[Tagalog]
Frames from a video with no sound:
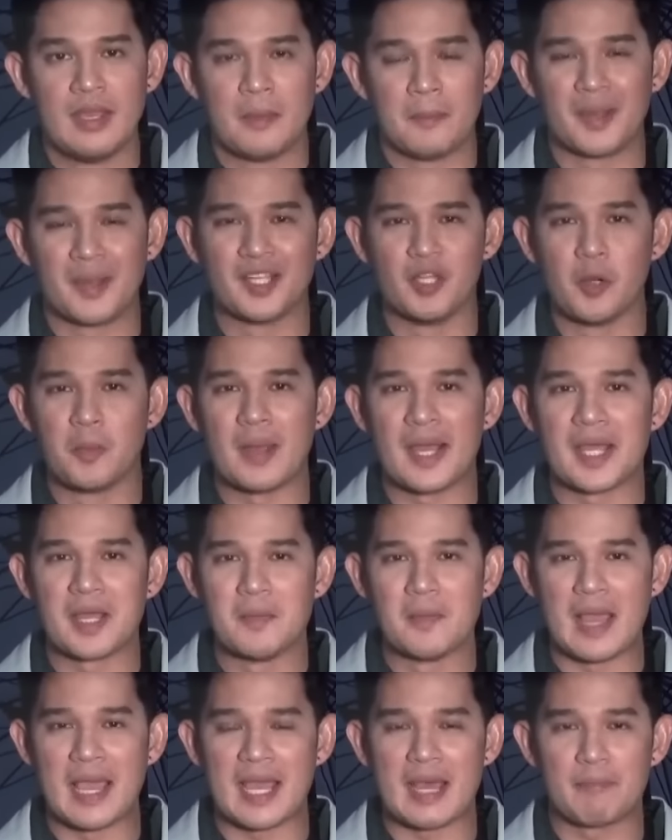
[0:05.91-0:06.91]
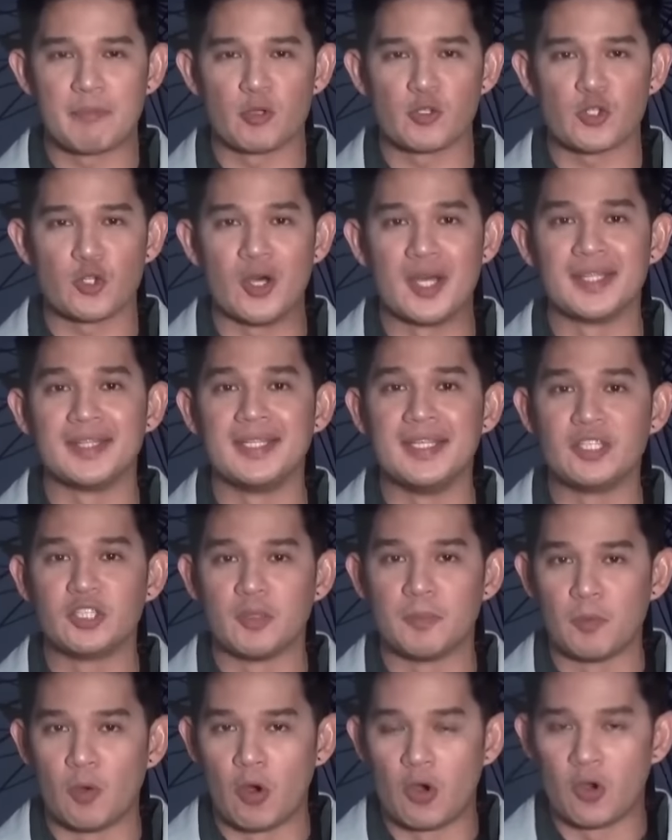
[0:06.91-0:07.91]
Magandang umaga mga kapuso.
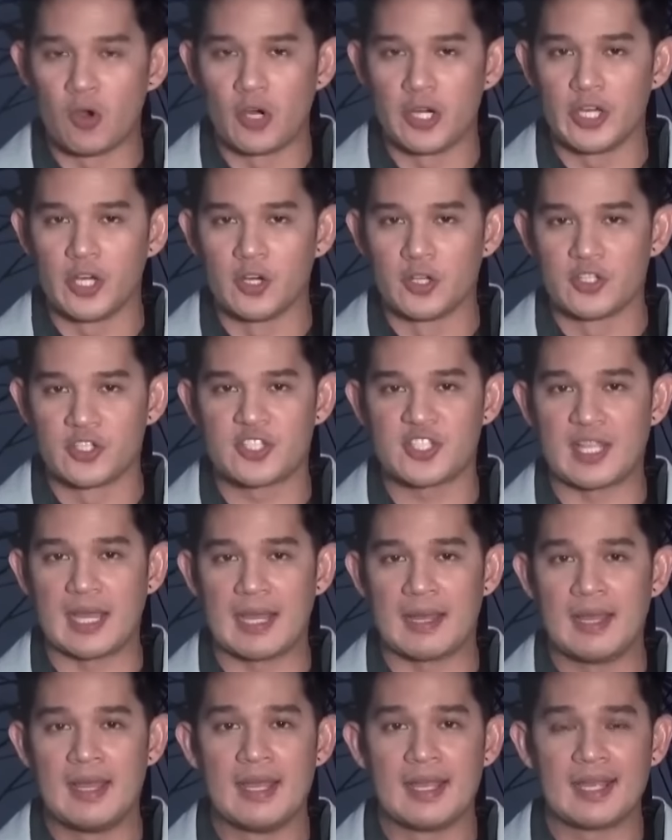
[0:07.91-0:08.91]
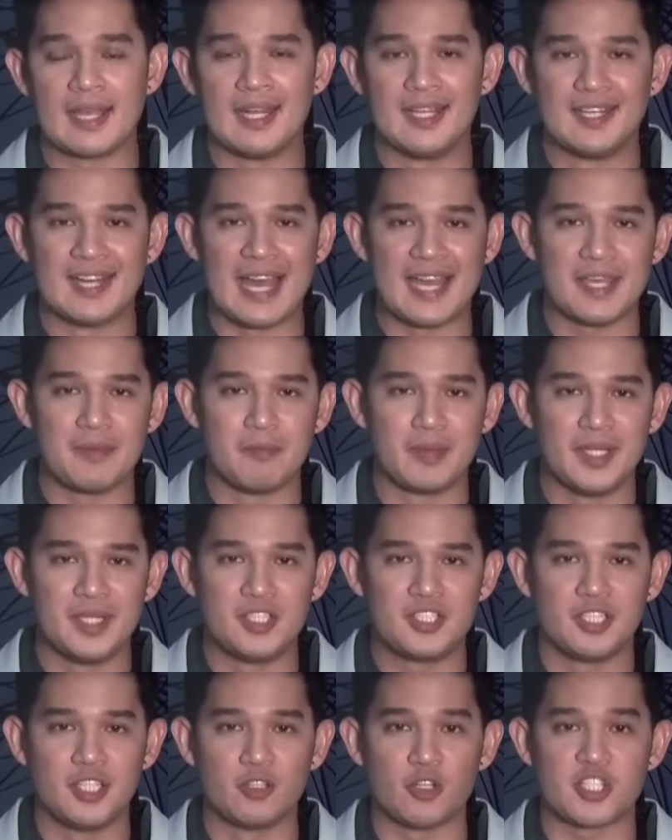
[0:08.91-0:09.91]
Andito po ako ngayon sa Kaliraya
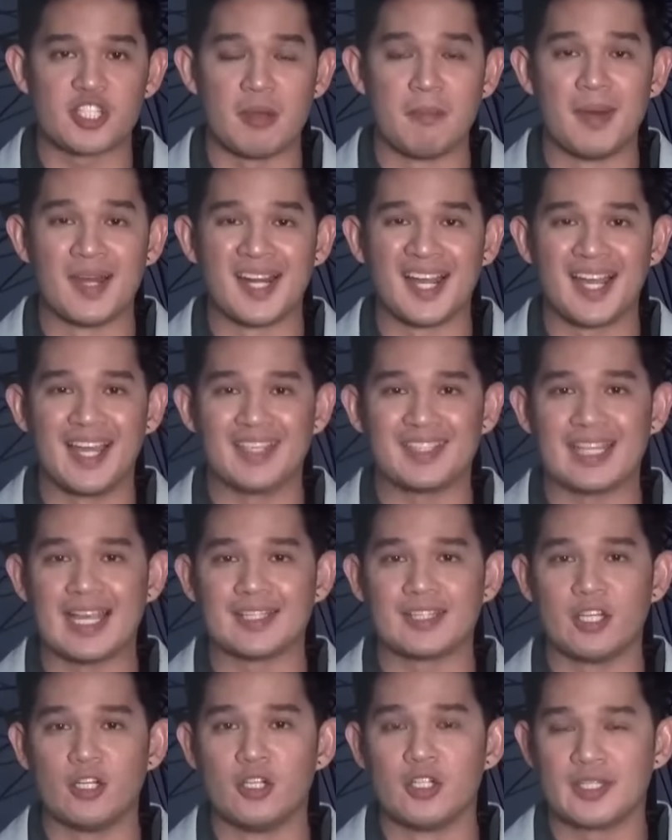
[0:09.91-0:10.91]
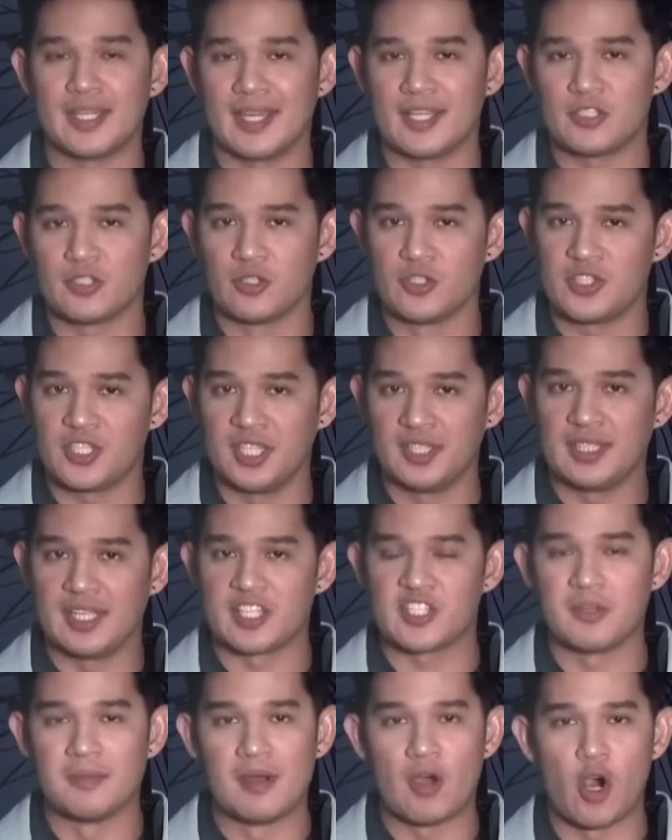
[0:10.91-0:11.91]
Bridge dito sa Barangay Tatalon, Quezon City
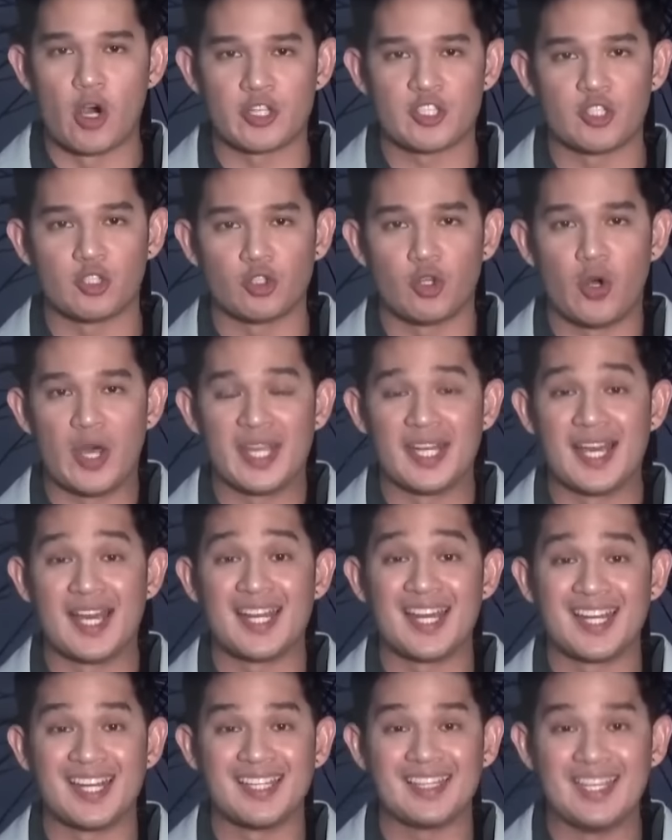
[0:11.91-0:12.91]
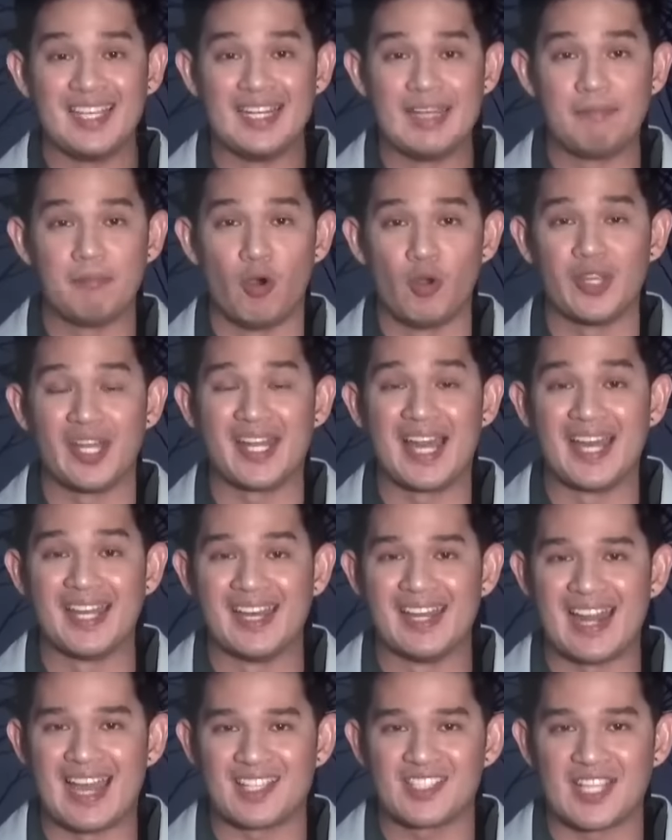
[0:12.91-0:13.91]
at sa mga oras to ay nananatili pong
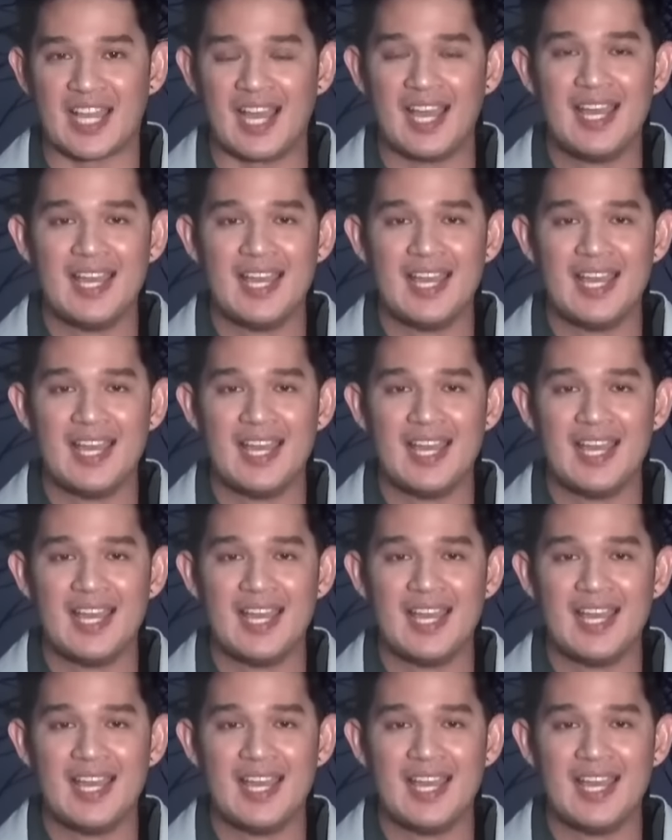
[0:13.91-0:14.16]
nananalasa